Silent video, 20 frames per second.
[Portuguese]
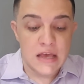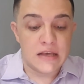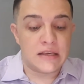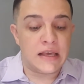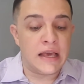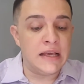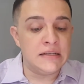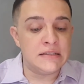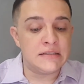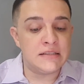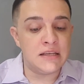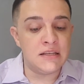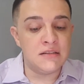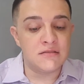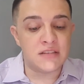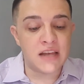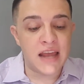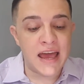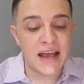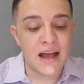Quem se
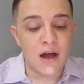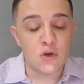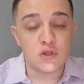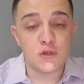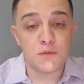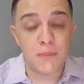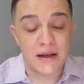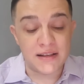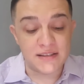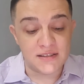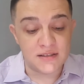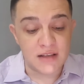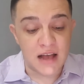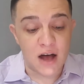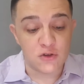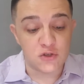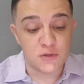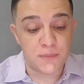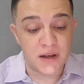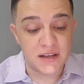entrega
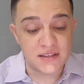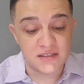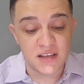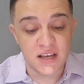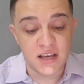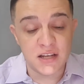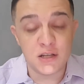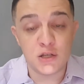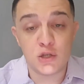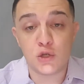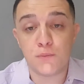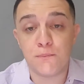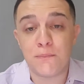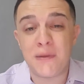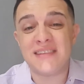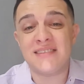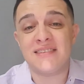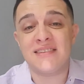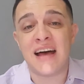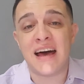aos, prazeres
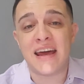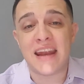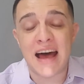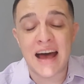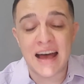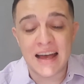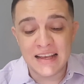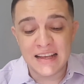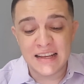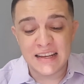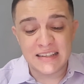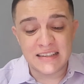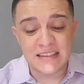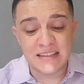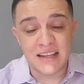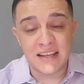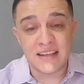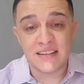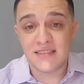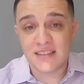passará
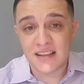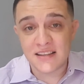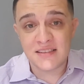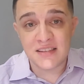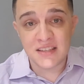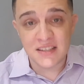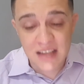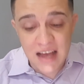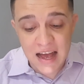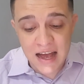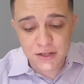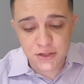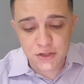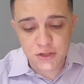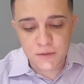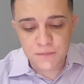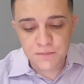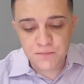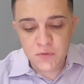necessidade.